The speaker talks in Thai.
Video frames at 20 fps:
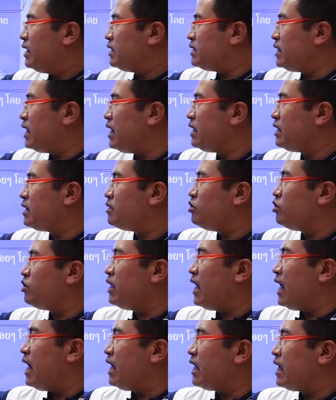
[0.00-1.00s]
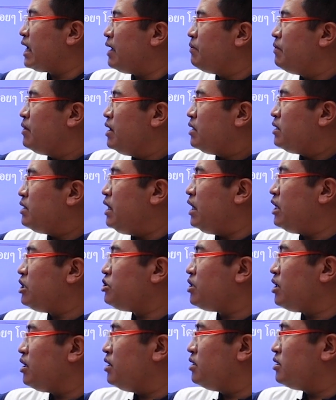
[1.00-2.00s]
เช่นยกตัวอย่างนะครับ
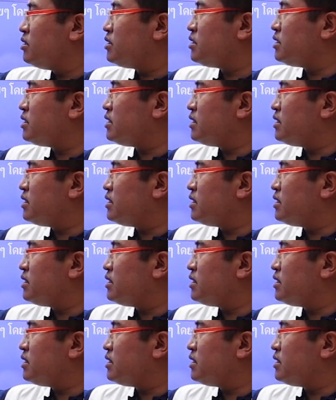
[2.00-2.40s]
teachers